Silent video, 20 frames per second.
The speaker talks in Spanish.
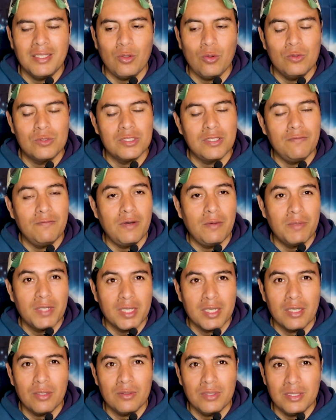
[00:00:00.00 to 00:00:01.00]
o se
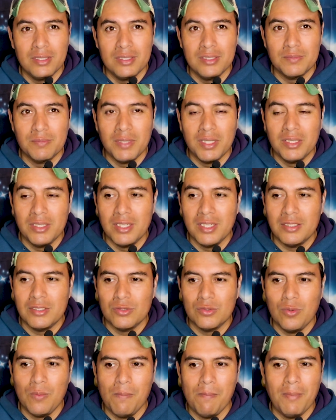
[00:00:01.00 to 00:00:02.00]
fabricaron en España.
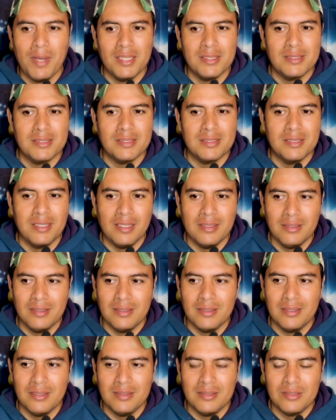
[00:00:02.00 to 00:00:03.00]
Son
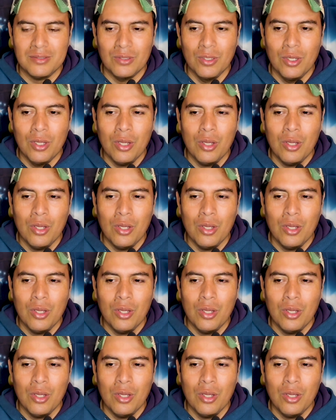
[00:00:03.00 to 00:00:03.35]
bastantes.